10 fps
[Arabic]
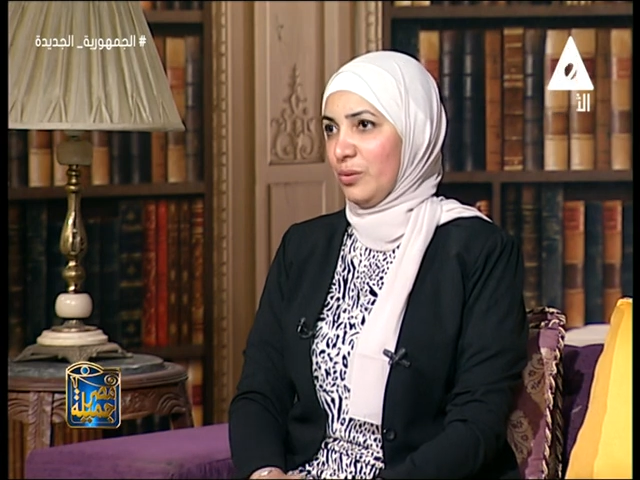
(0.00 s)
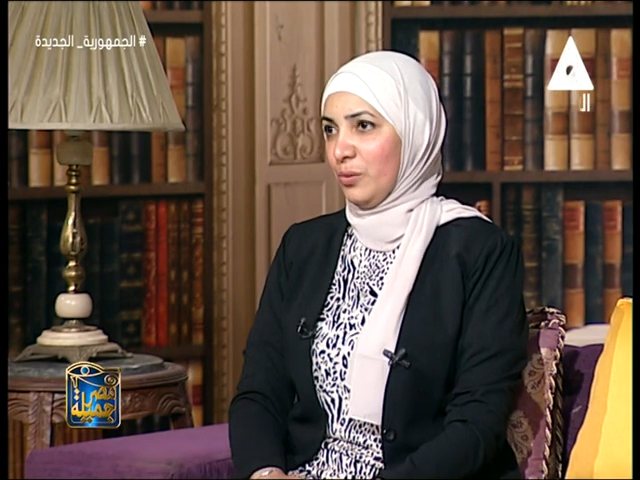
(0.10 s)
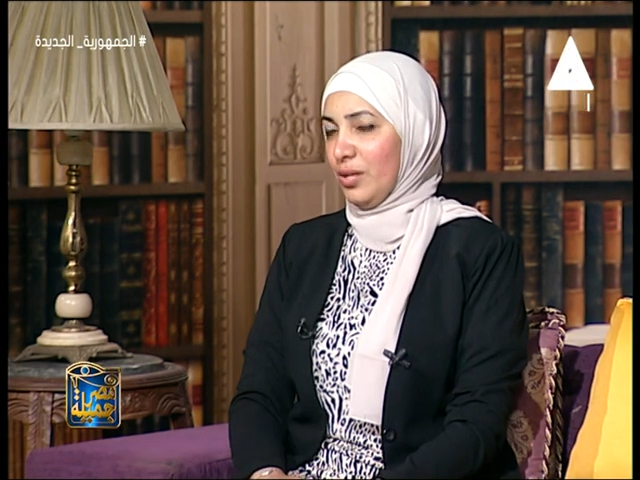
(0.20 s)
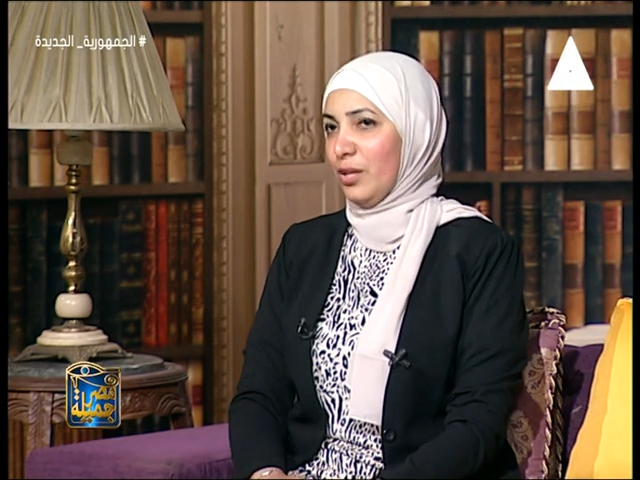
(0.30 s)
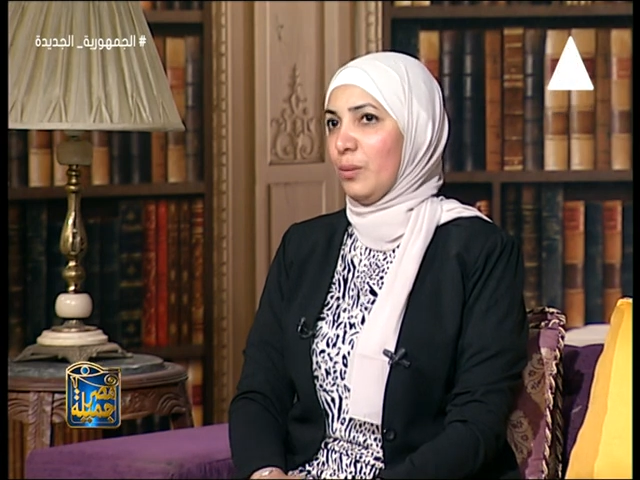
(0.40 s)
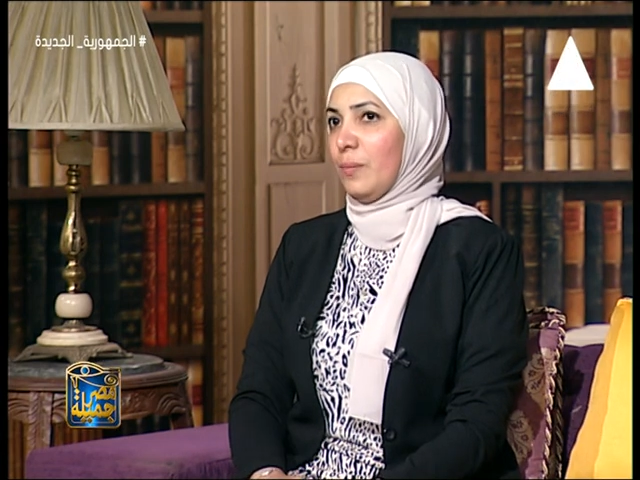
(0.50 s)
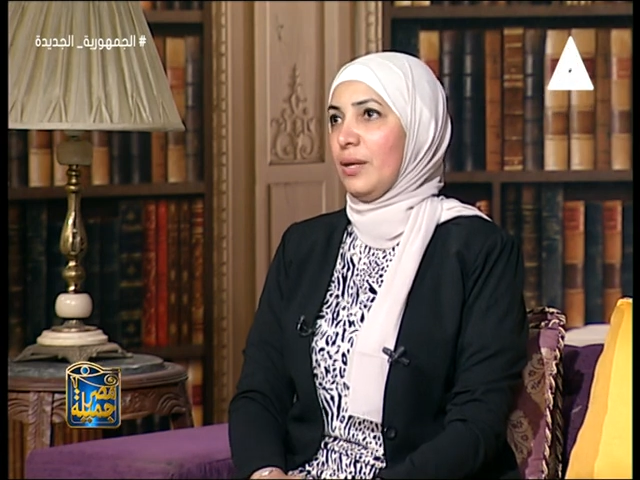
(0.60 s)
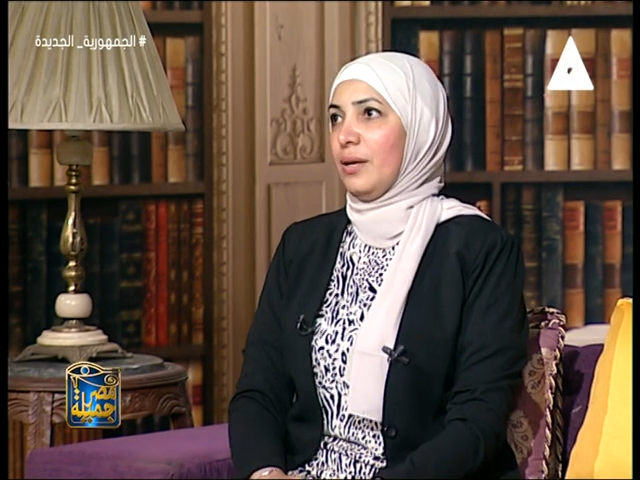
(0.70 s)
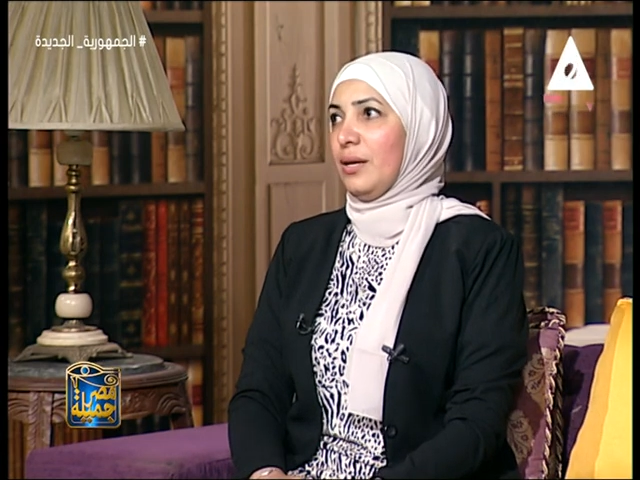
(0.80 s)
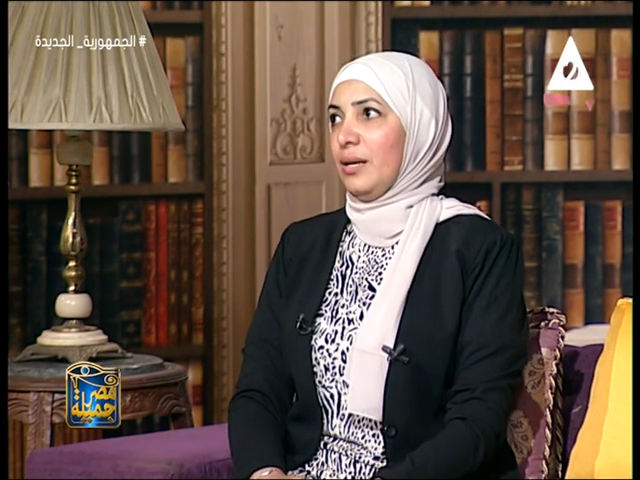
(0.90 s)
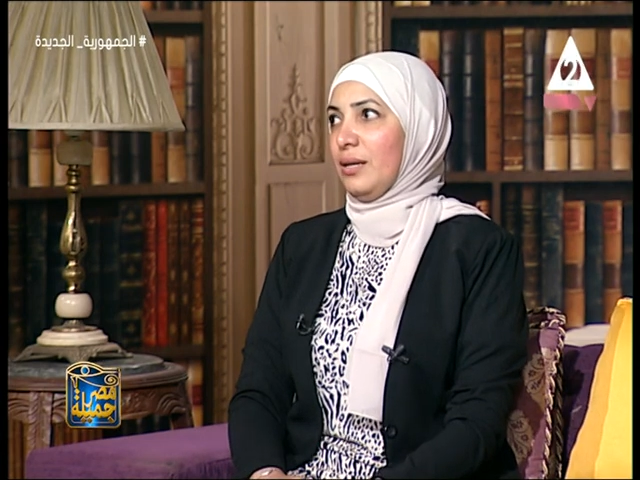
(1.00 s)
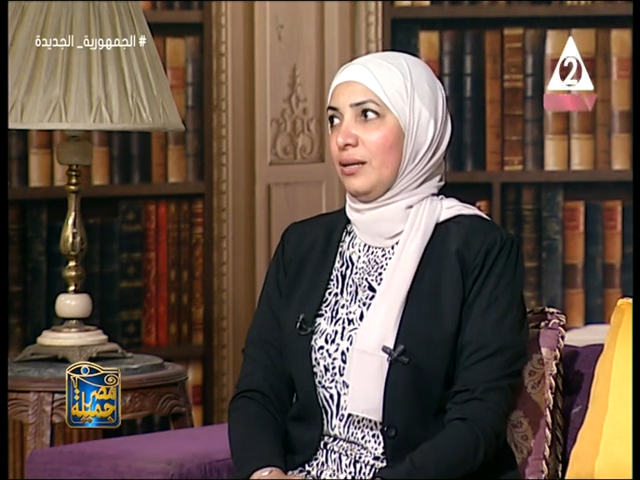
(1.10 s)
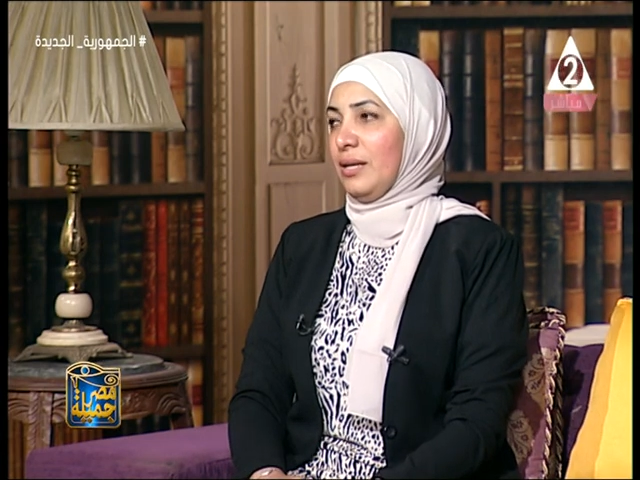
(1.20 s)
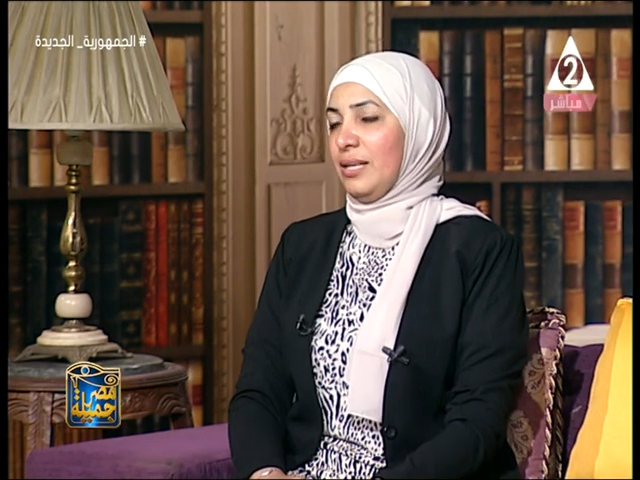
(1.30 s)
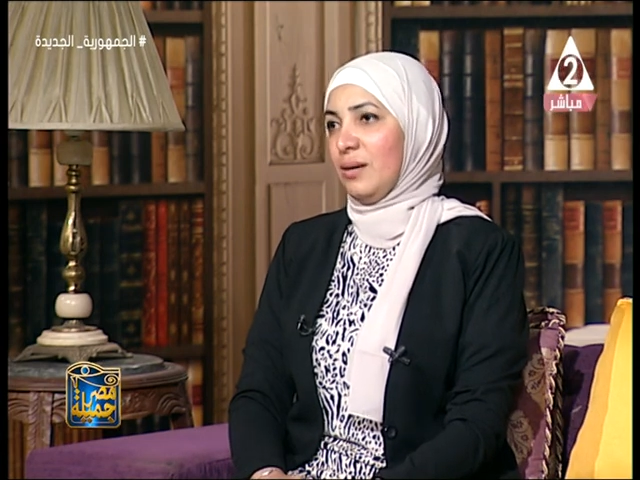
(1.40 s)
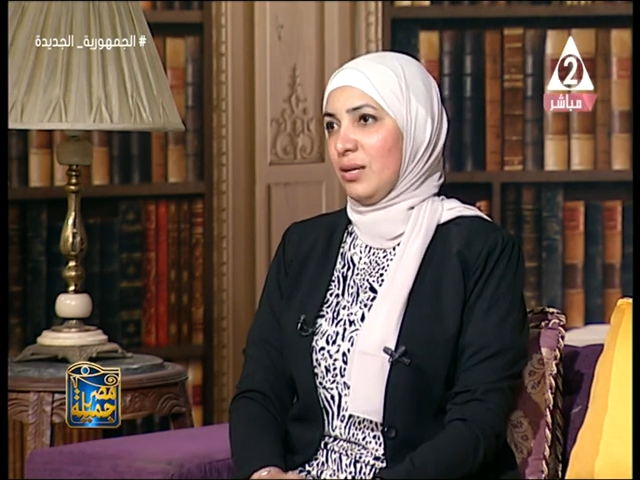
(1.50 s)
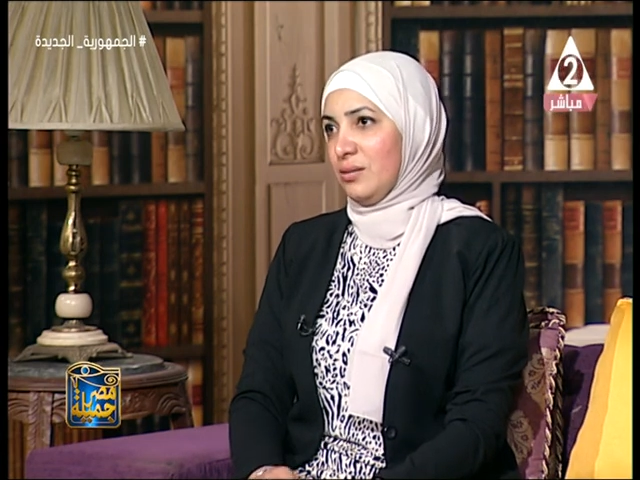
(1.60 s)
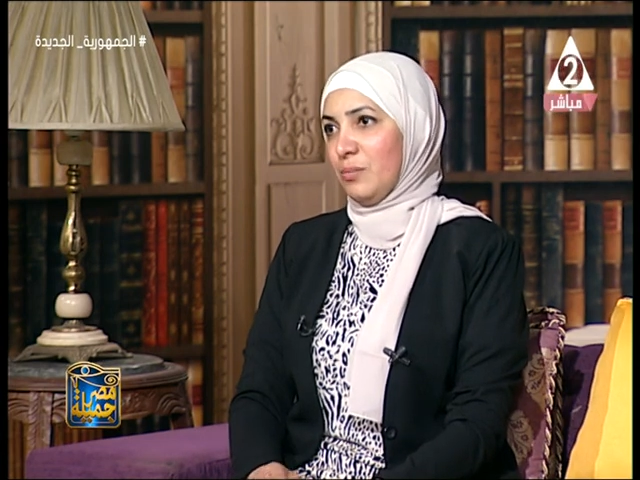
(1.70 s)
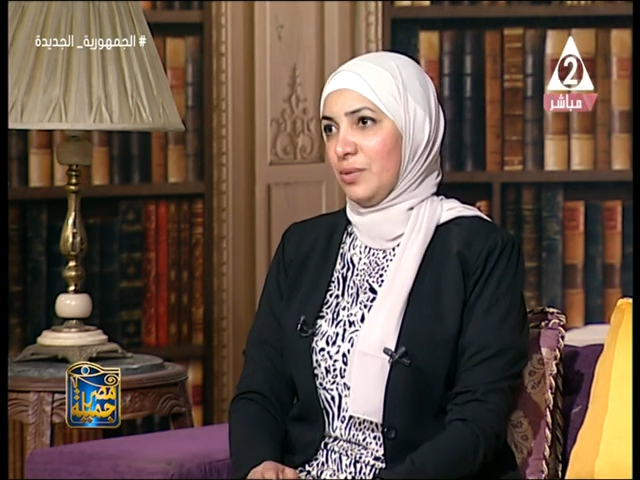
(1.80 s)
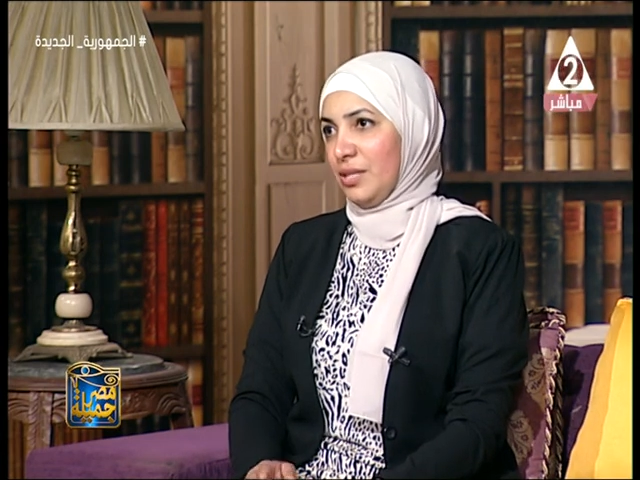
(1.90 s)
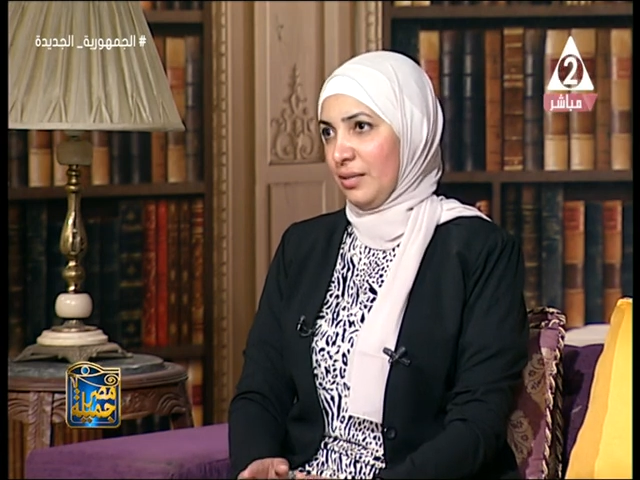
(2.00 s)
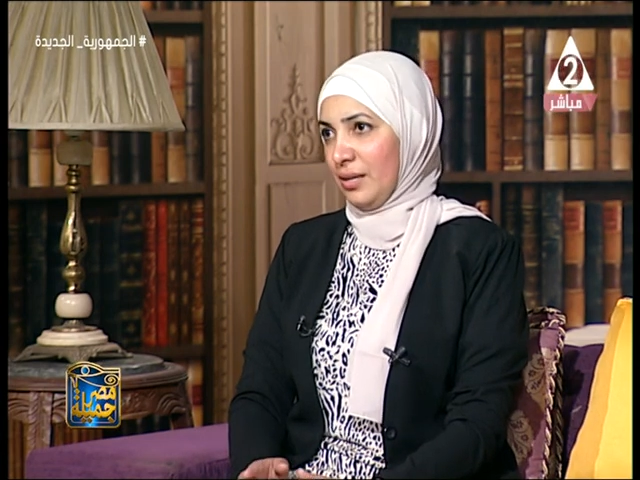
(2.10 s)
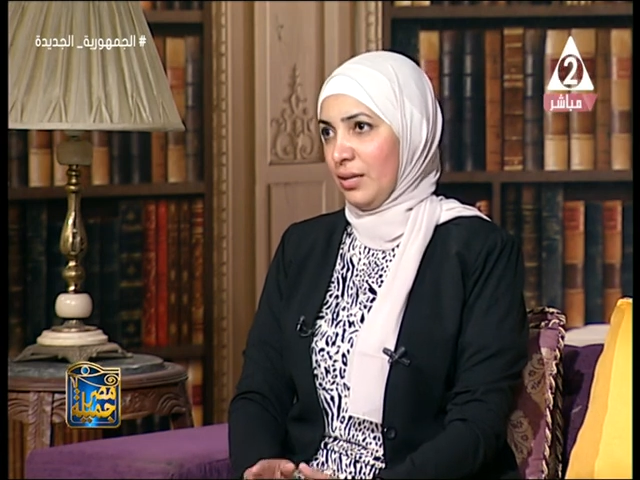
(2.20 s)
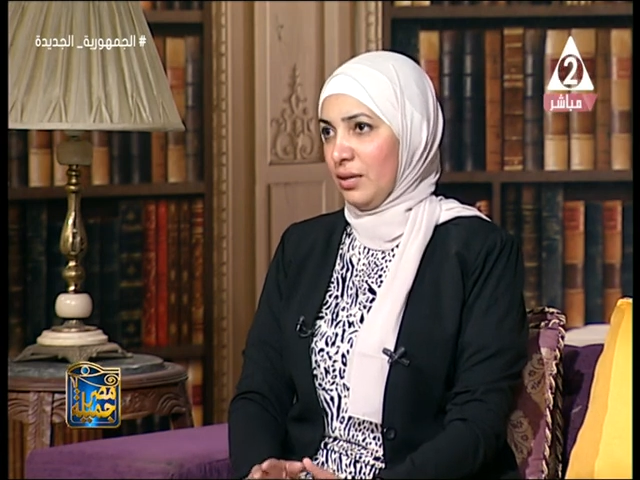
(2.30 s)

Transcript: الدول آه، هي اصلا بتتك...